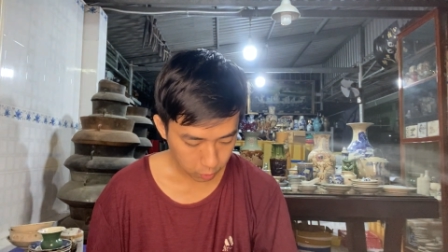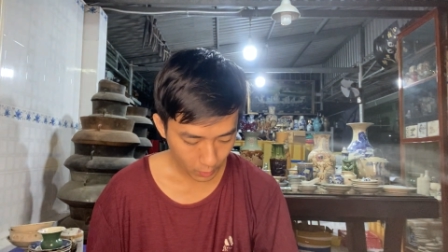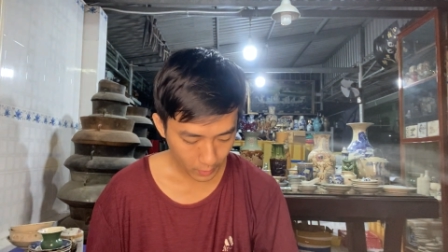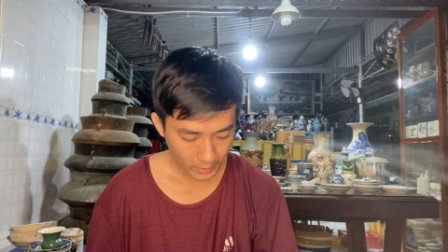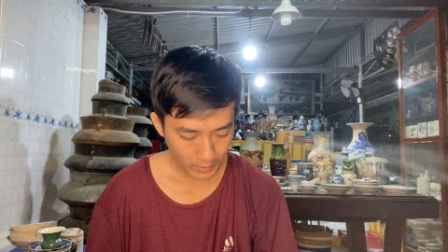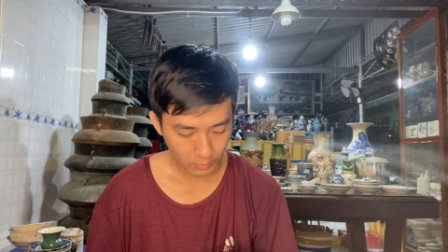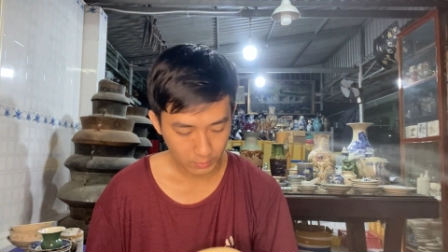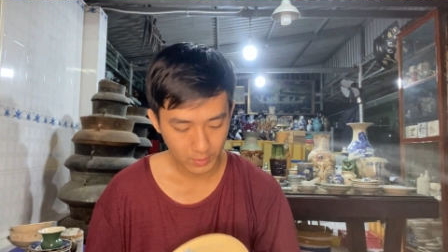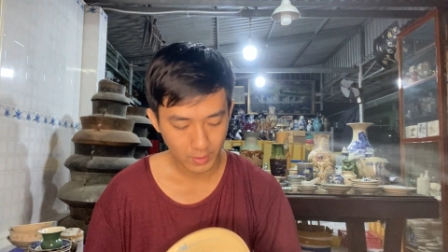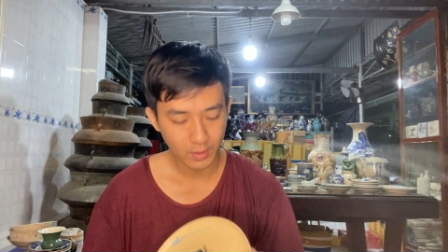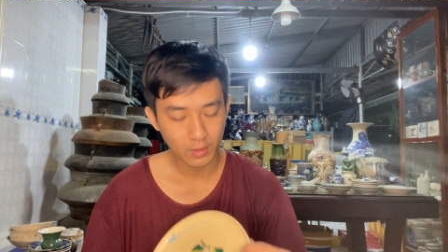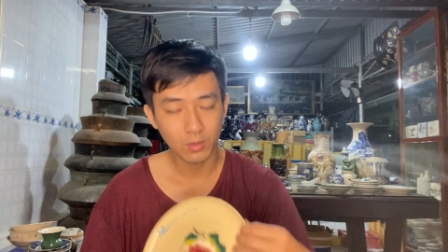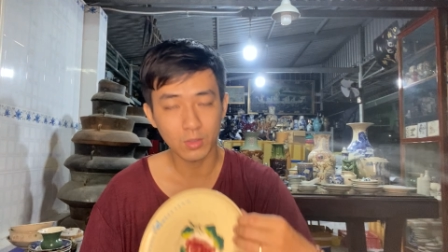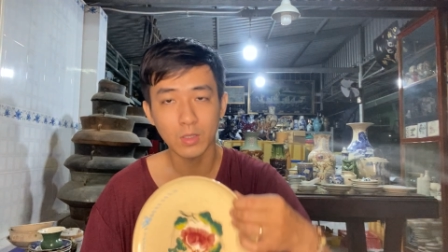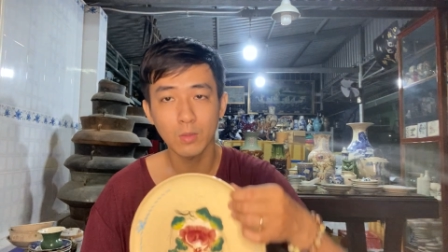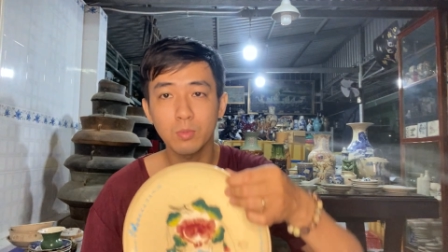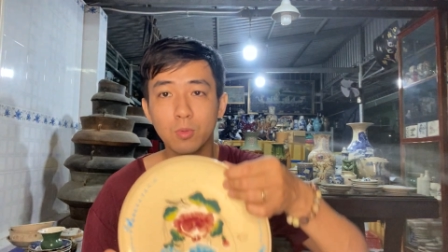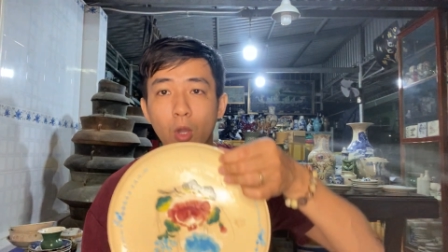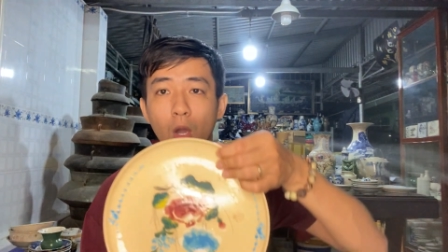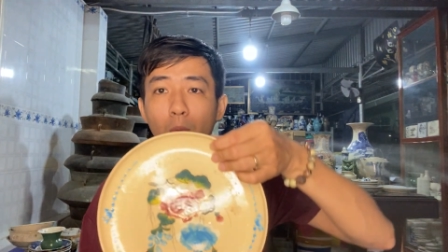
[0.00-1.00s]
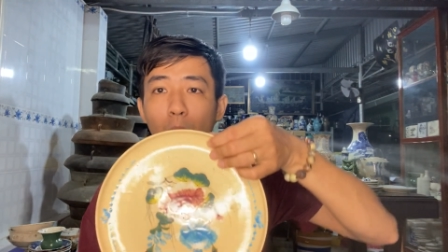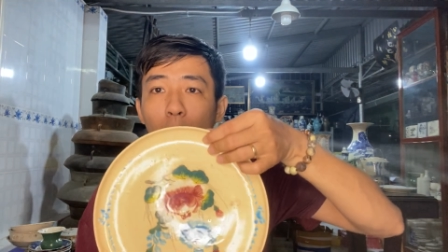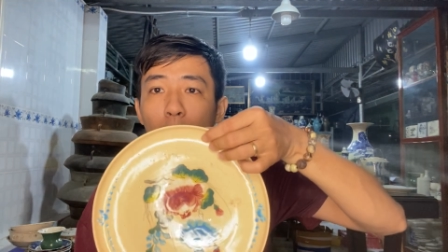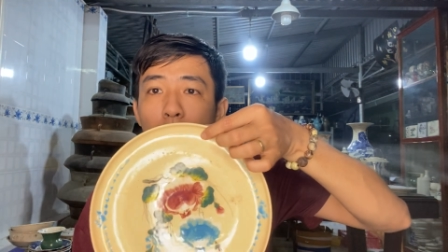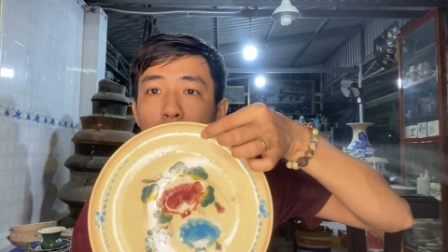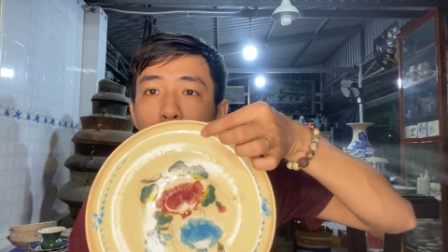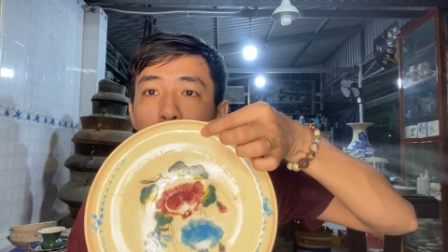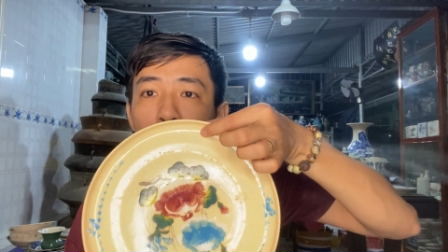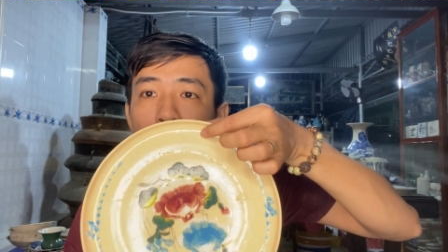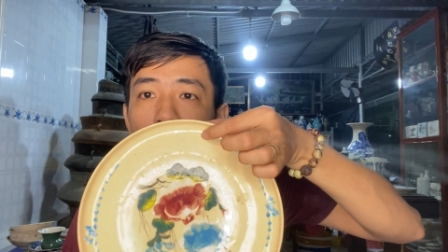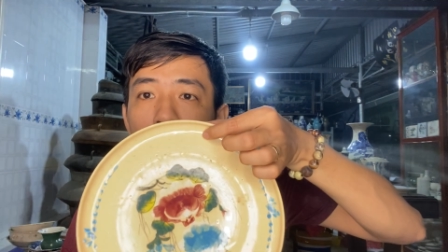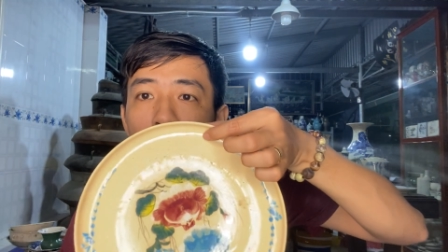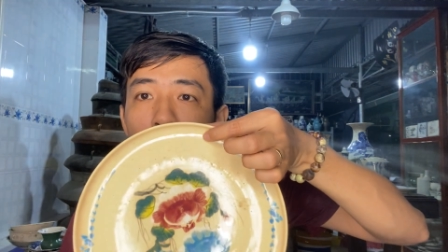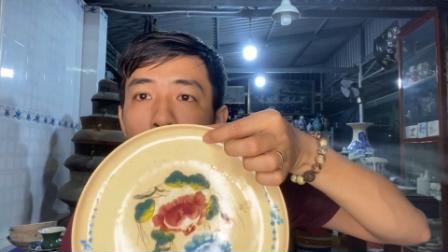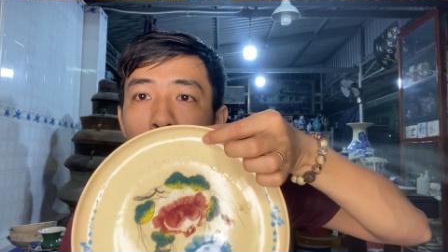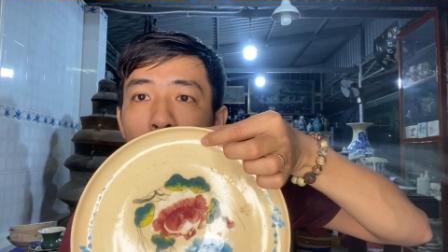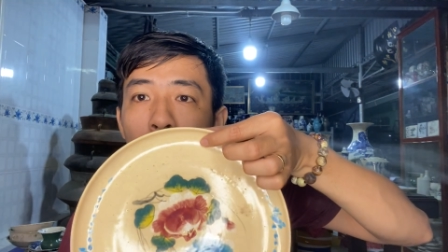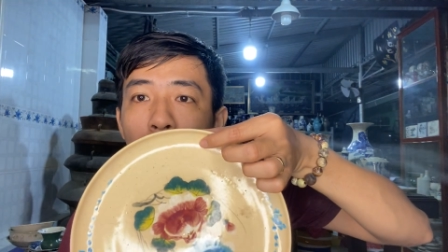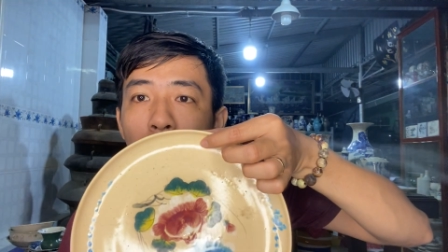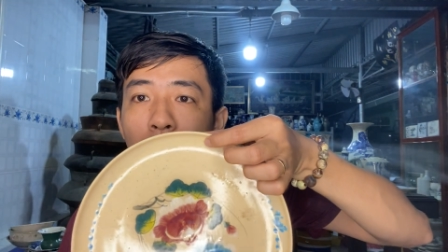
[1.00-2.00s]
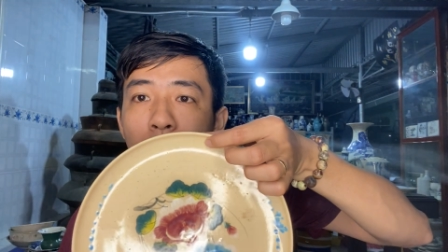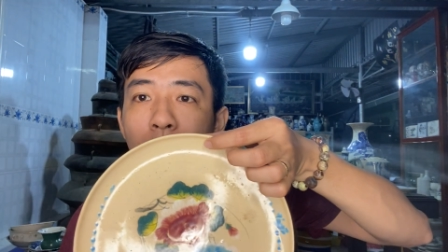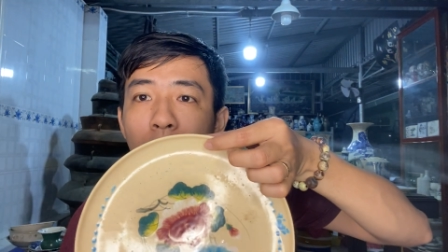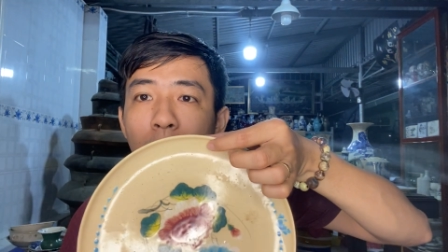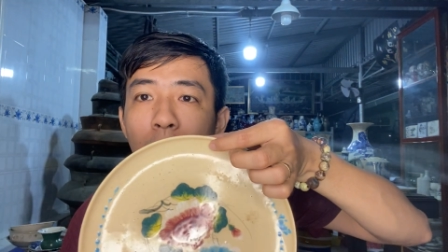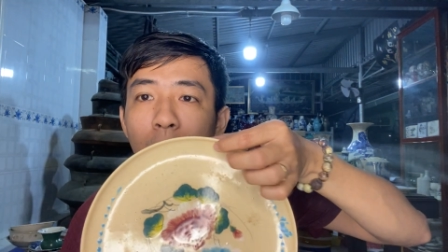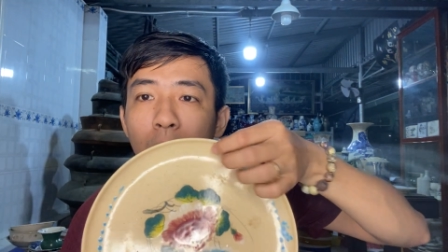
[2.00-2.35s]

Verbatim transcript: cái đầu tiên nó có tóc gió một cái điểm rất là mờ